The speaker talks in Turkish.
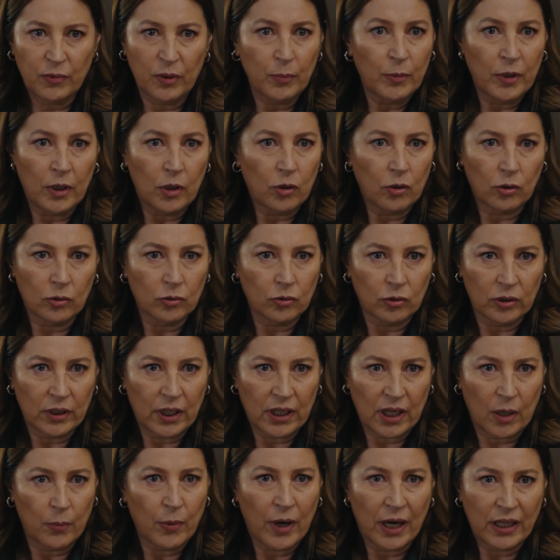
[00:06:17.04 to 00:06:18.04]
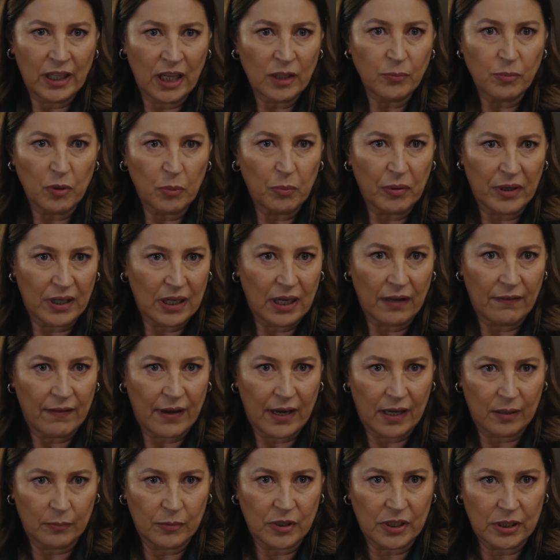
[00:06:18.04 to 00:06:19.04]
bir milyon dolar emanet bir para
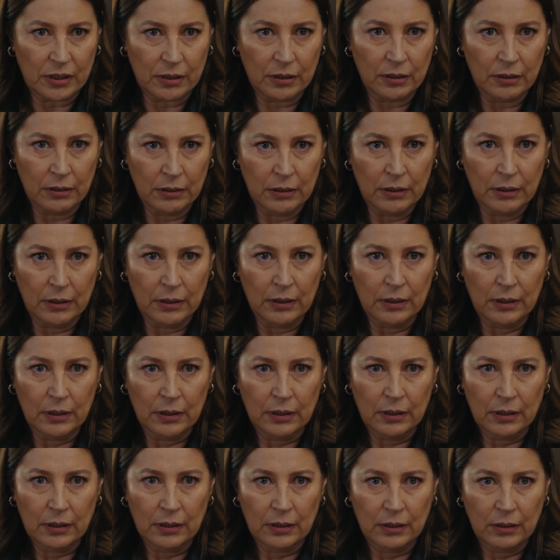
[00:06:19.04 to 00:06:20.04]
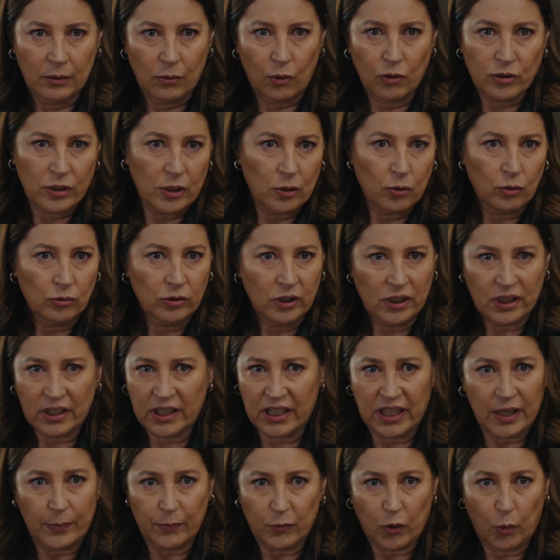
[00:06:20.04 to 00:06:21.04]
vermiş. Ozan onları
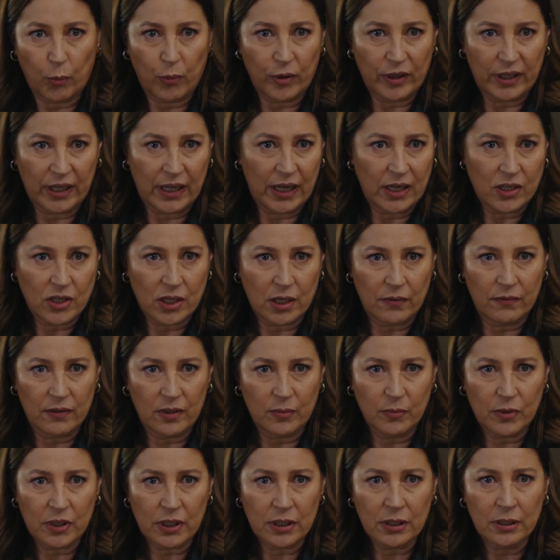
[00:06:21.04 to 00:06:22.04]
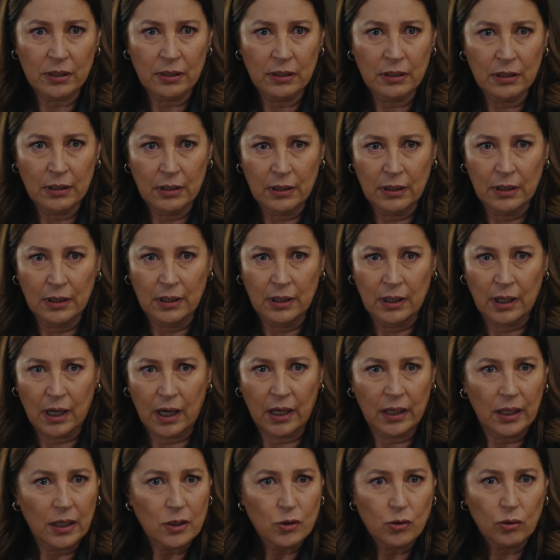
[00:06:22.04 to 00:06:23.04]
kripto paraya çevirmiş.
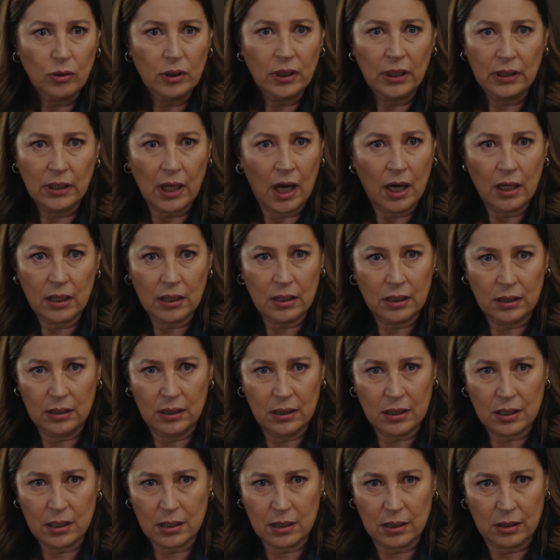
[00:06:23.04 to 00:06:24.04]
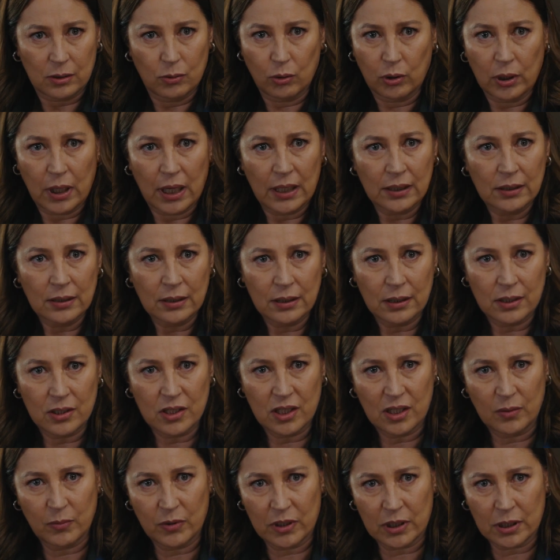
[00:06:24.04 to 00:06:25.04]
Aracı olan arkadaşı
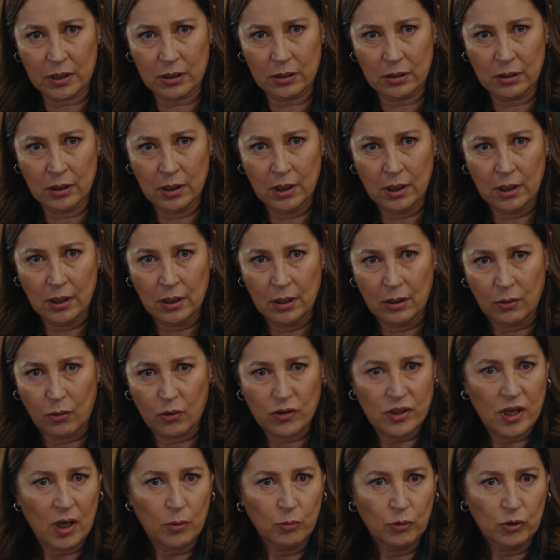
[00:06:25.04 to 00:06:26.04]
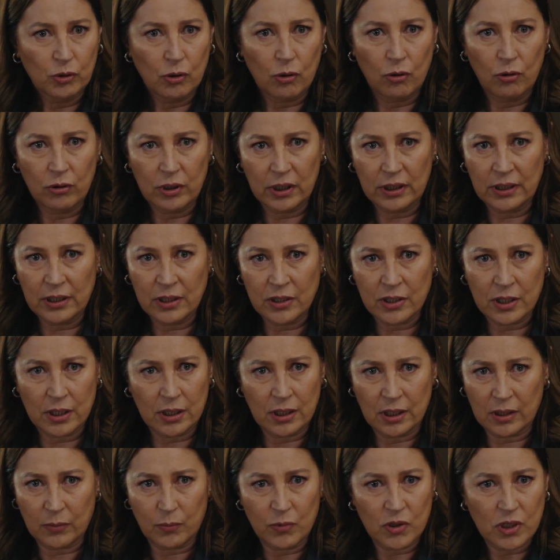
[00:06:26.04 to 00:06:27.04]
dolandırıcıymış. Ozan bunu öğrenince
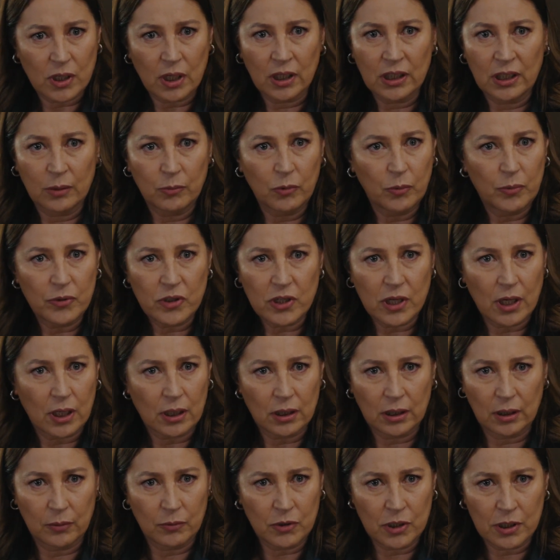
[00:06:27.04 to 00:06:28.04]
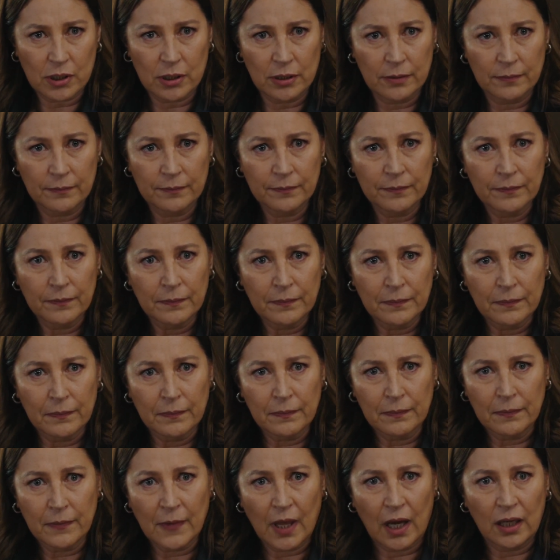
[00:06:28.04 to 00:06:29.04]
gitmiş adamı bıçaklamış.
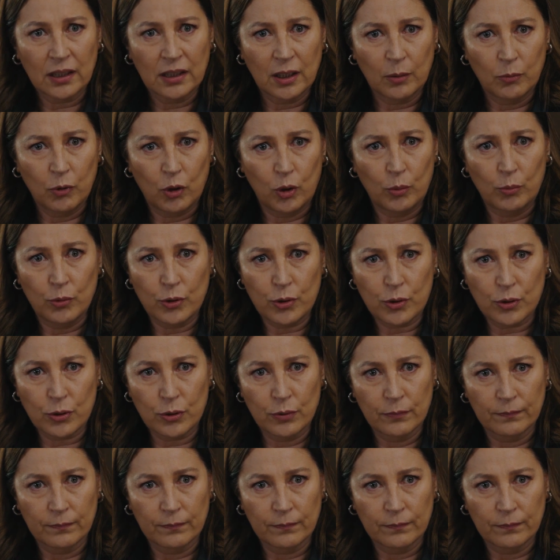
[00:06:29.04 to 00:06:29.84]
Adam ölmüş.